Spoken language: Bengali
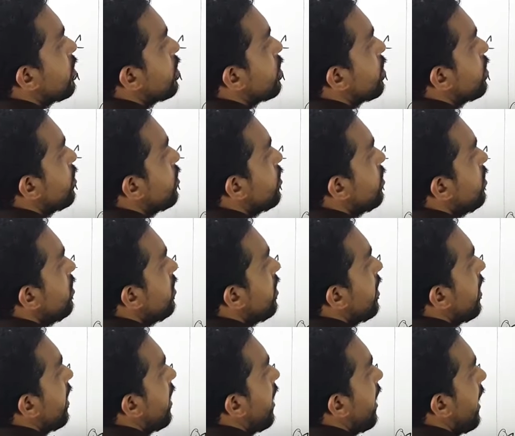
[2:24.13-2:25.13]
টু
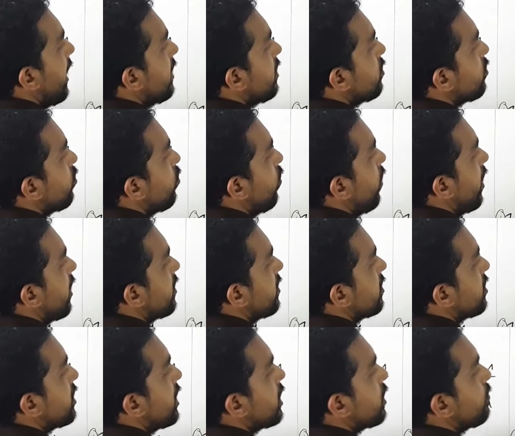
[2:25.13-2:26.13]
অ্যান্ড ওয়ান
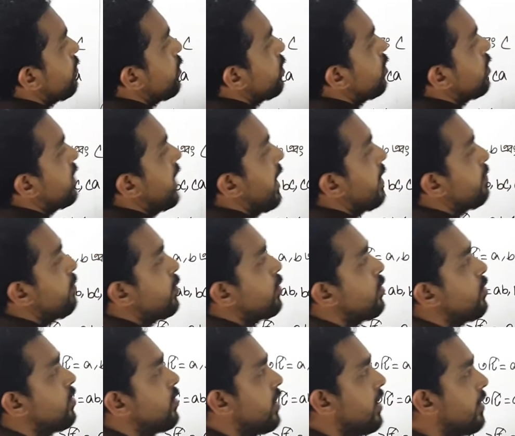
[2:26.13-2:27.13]
শেষ পর্যন্ত এক
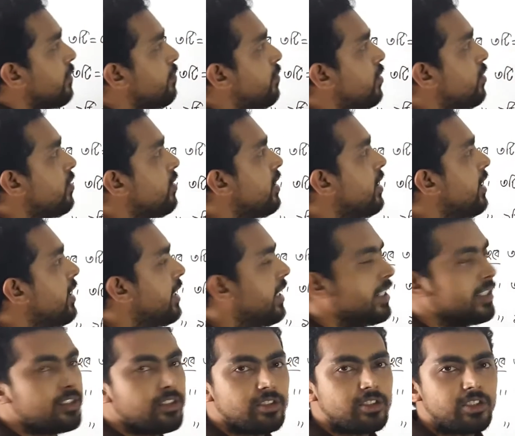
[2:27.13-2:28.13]
পর্যন্ত লিখব
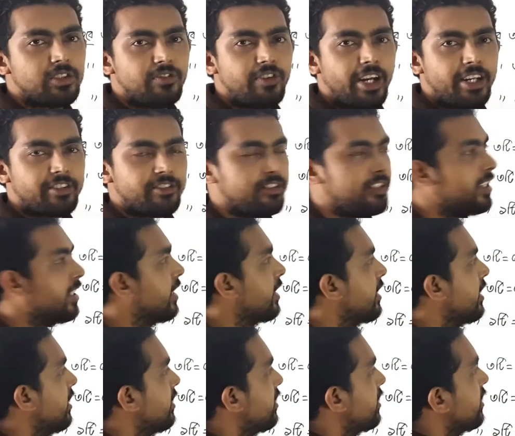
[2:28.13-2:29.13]
এটা হচ্ছে ফ্যাক্টোরিয়ালের
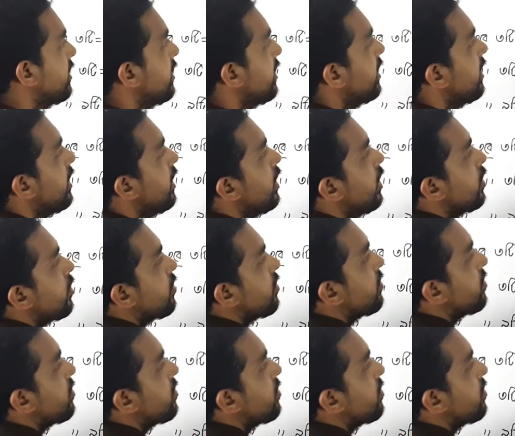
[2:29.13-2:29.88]
কাজ তো